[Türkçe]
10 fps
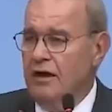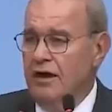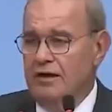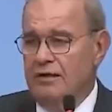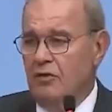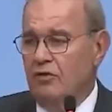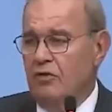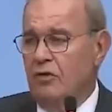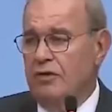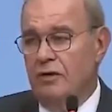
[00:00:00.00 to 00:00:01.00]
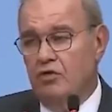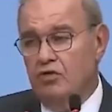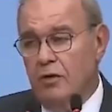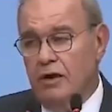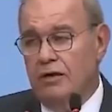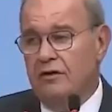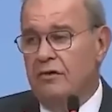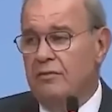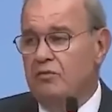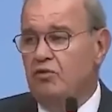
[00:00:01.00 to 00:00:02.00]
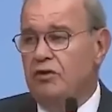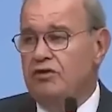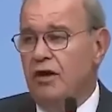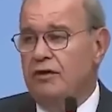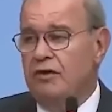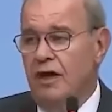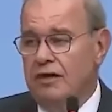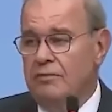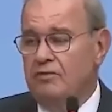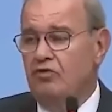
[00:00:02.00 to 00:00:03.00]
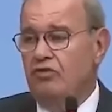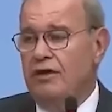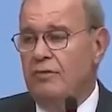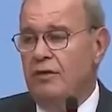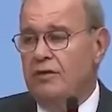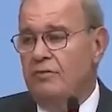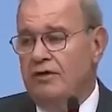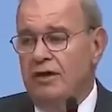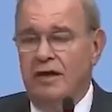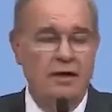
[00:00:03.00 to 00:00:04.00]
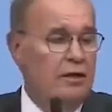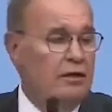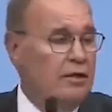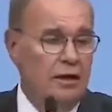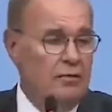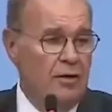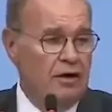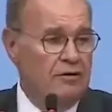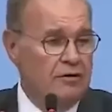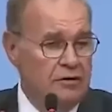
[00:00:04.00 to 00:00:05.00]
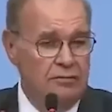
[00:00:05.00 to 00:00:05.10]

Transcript: Her iki protokolde de 3 bakanlık ve MİT müsteşarlığına dair bir düzenleme, bir madde yer almamaktadır.